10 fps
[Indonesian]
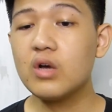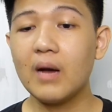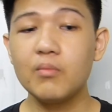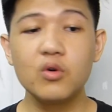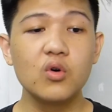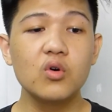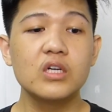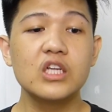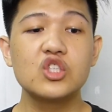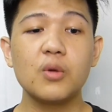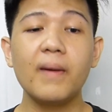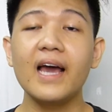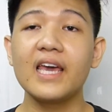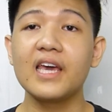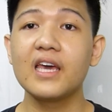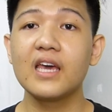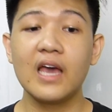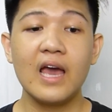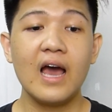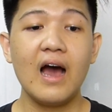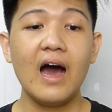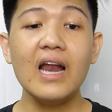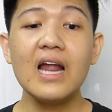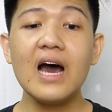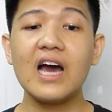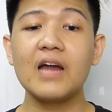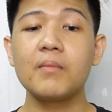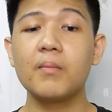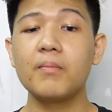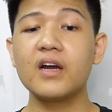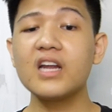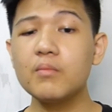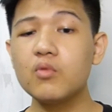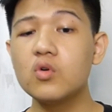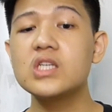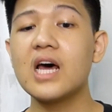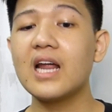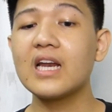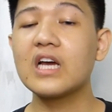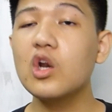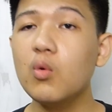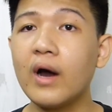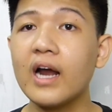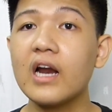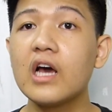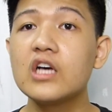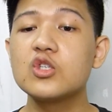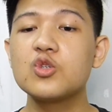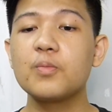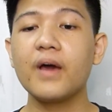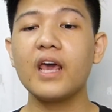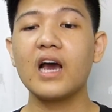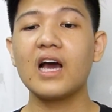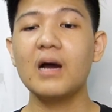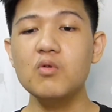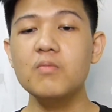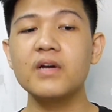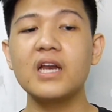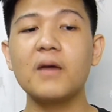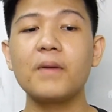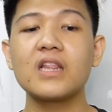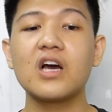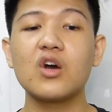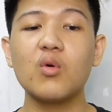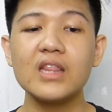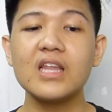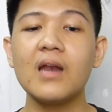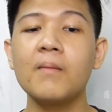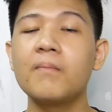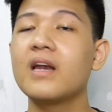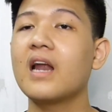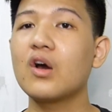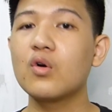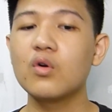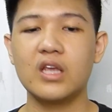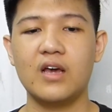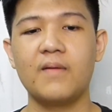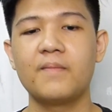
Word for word: kamu dicobai, Allah akan memberimu jalan keluar supaya kamu mendapat kekuatan menanggungnya.